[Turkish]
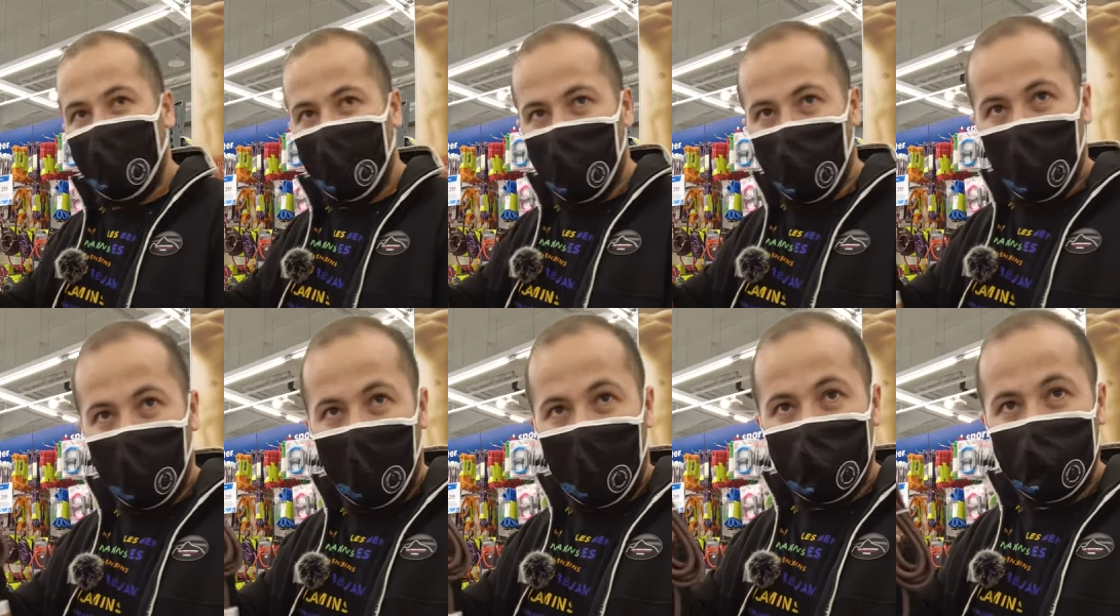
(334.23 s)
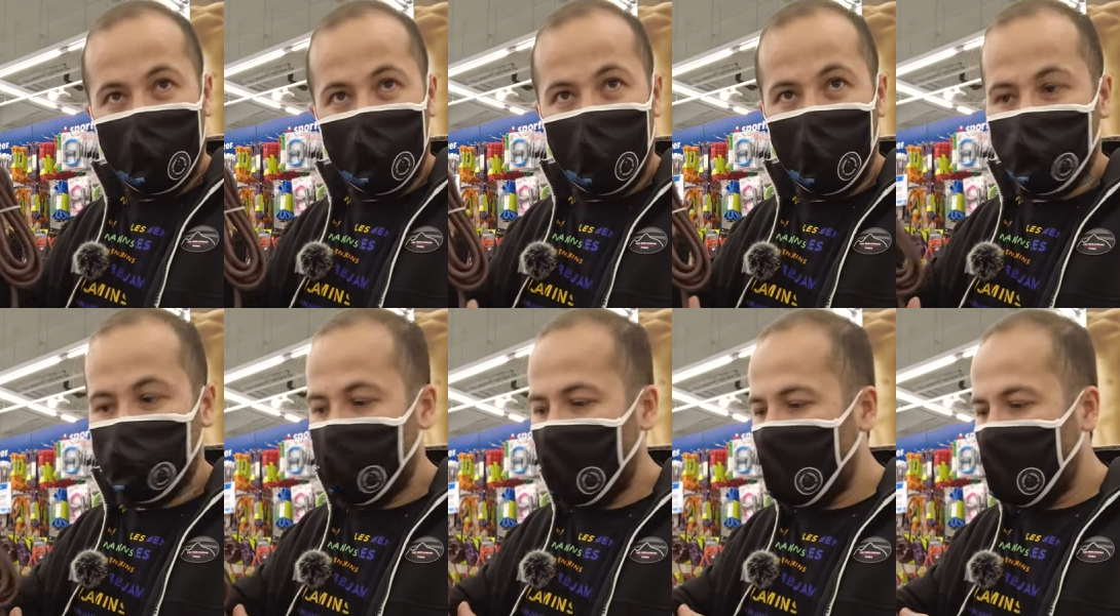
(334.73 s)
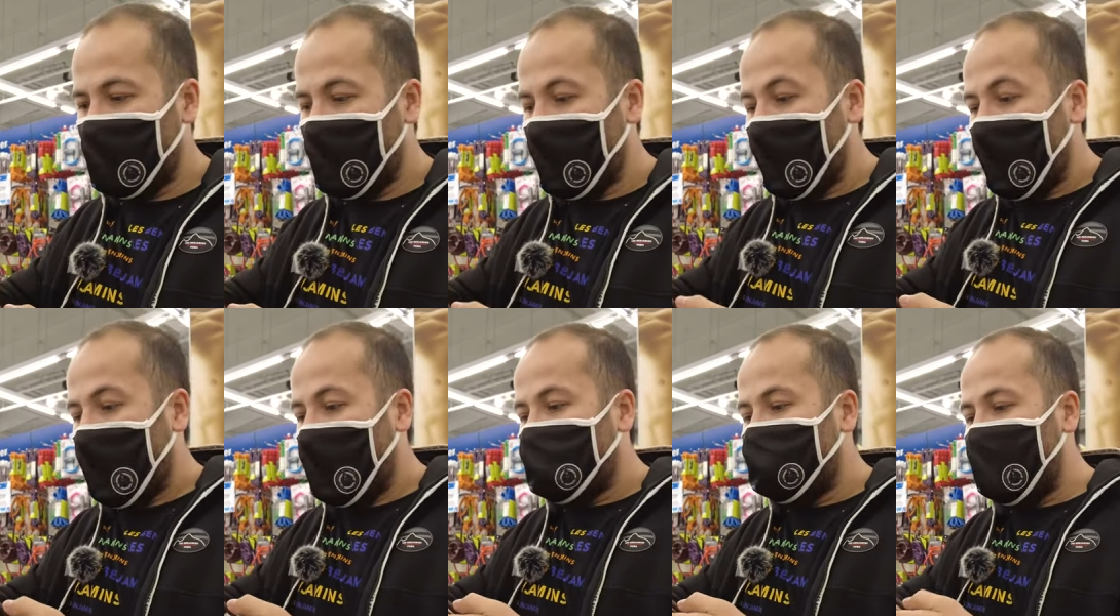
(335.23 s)
ben öğrenciliğimde
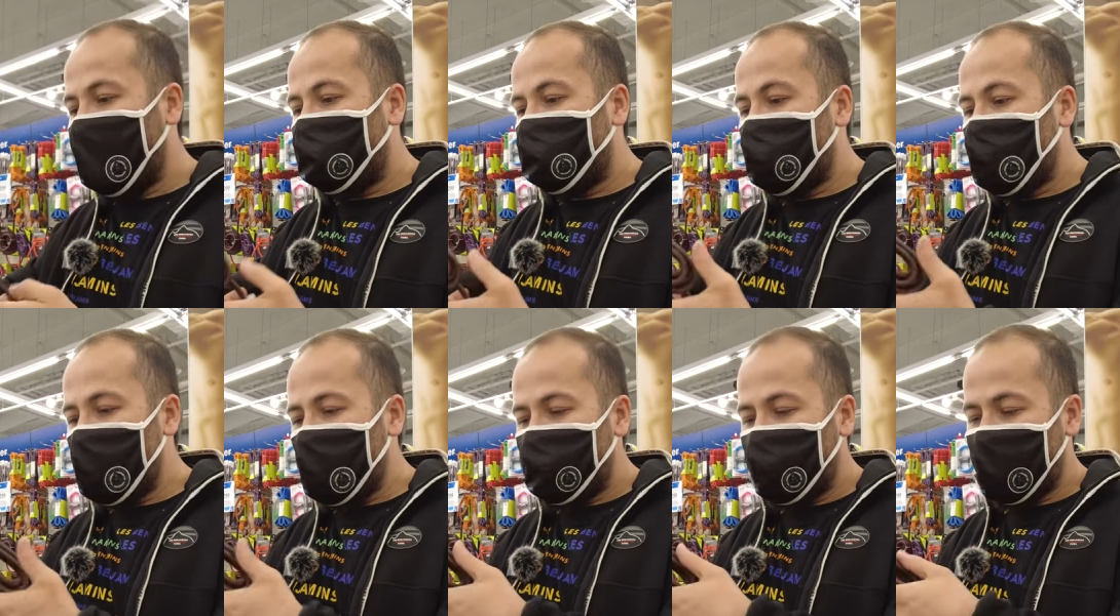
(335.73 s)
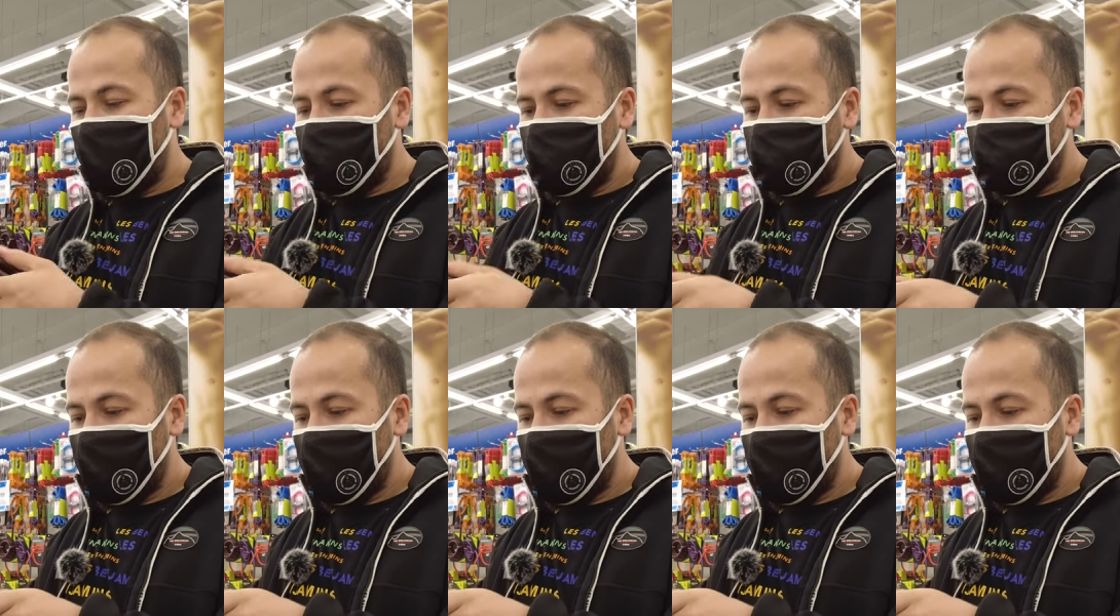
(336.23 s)
ben bu ipin